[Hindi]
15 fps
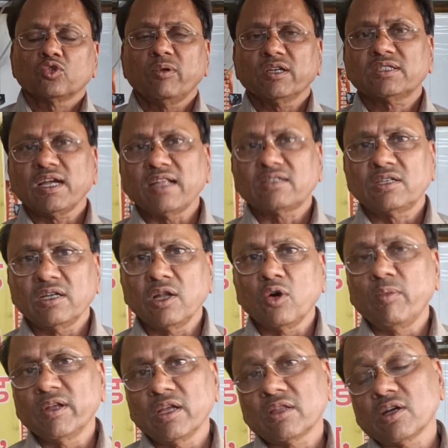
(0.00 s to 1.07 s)
सुबह सात से
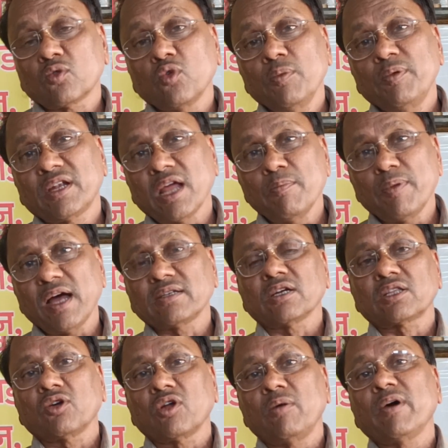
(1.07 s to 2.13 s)
नौ बजे तक कोई भी टाइम पे आ
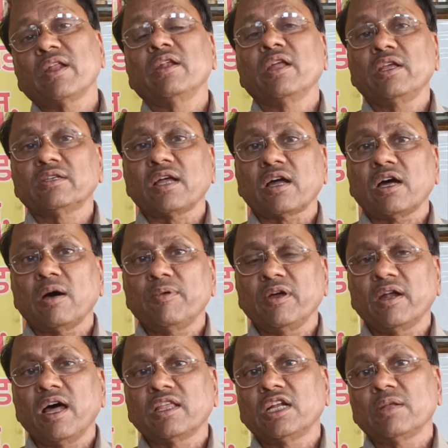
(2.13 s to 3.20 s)
सकते हैं और हमारी नई शाखा
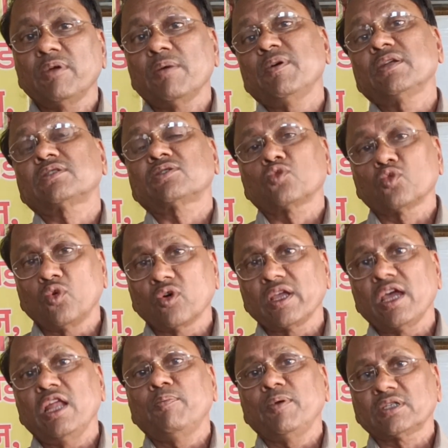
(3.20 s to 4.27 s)
अभी अड्डाजड़ में शुरू हो
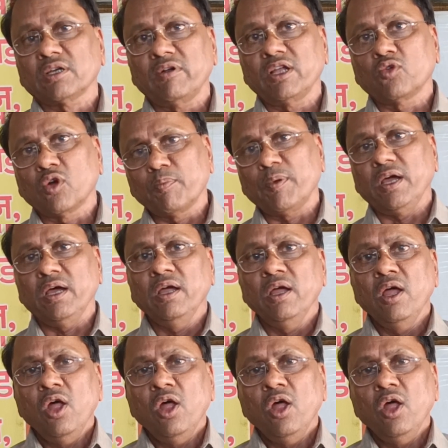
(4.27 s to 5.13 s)
गया एलपी सवाणी रोड पे